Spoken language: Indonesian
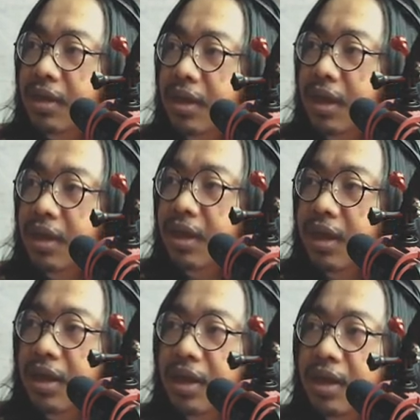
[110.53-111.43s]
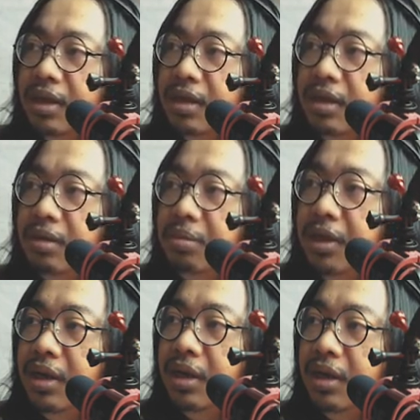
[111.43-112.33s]
Saya akan
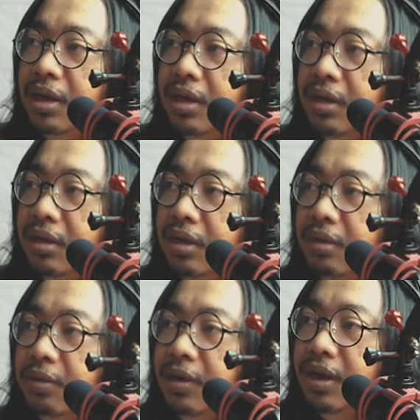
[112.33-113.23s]
pilih full